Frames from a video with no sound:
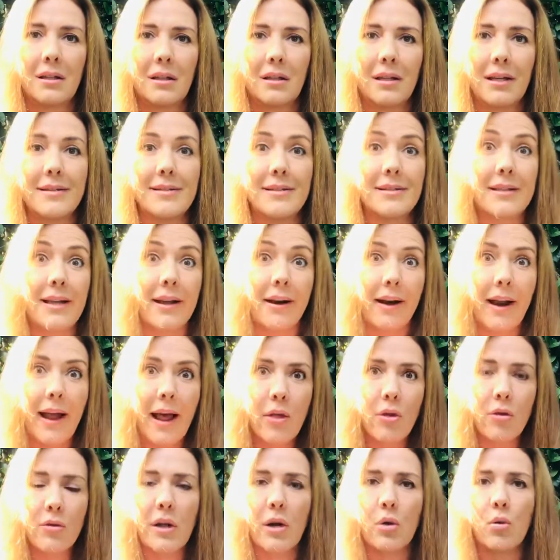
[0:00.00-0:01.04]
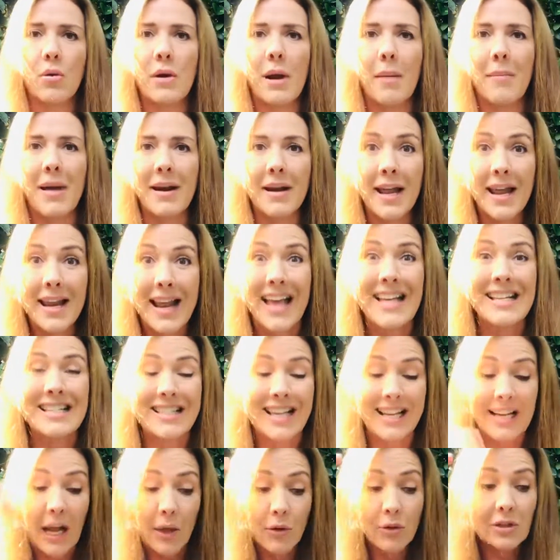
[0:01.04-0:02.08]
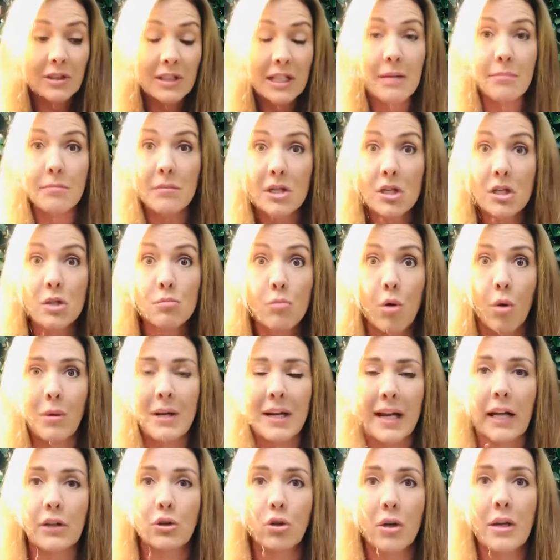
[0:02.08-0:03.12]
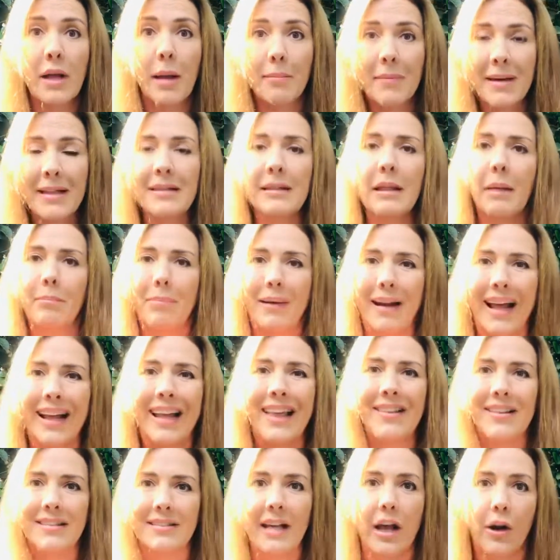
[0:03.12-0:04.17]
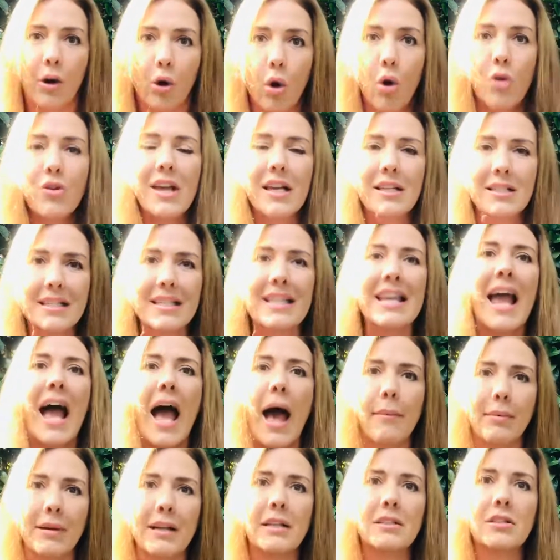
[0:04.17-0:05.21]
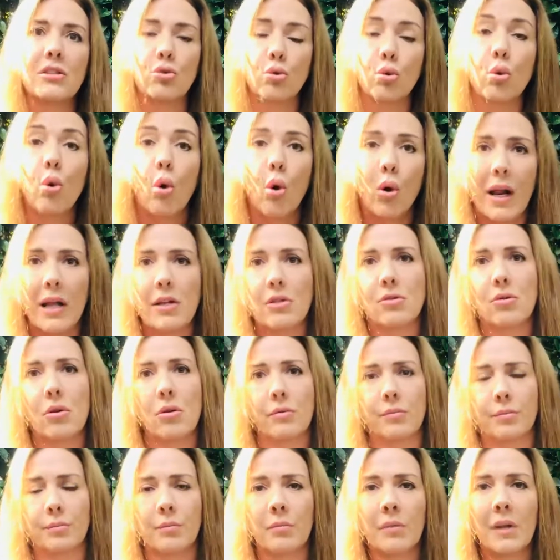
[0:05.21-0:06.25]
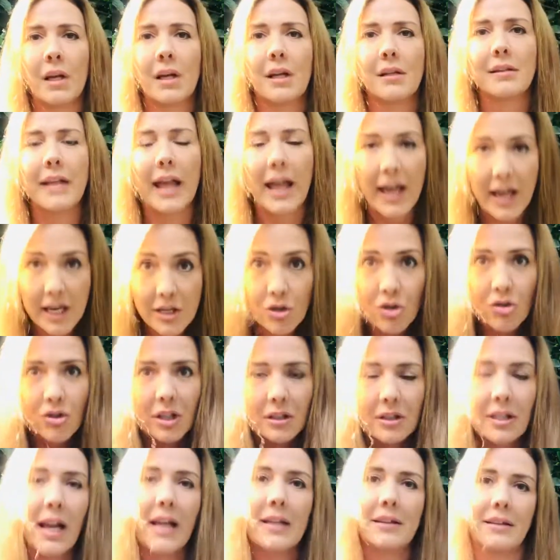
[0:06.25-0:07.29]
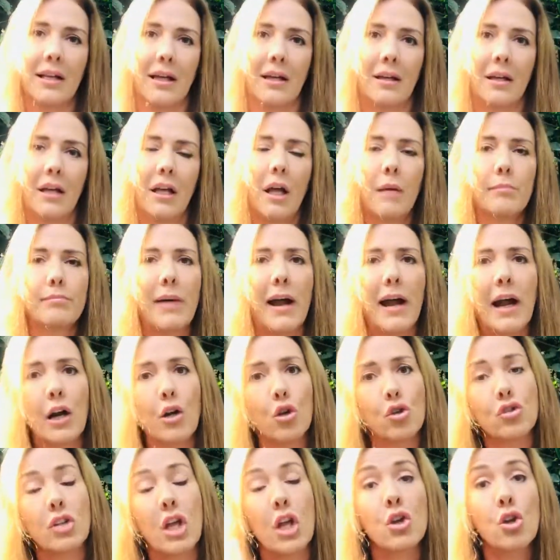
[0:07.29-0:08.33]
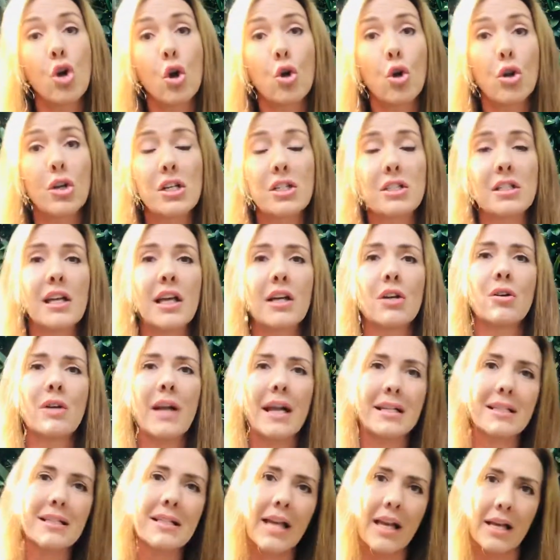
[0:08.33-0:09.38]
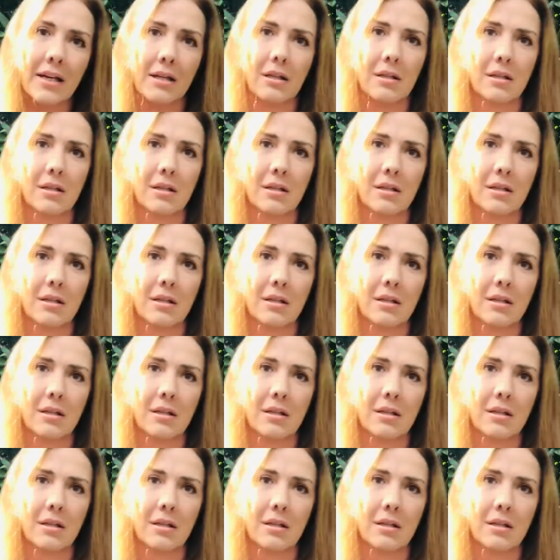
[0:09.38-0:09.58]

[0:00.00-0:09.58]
encerrado de alguna manera, encerrado en ti mismo obligatoriamente para que desarrollas y abras tu corazón. De eso se trata. Para los que no lo quisieron hacer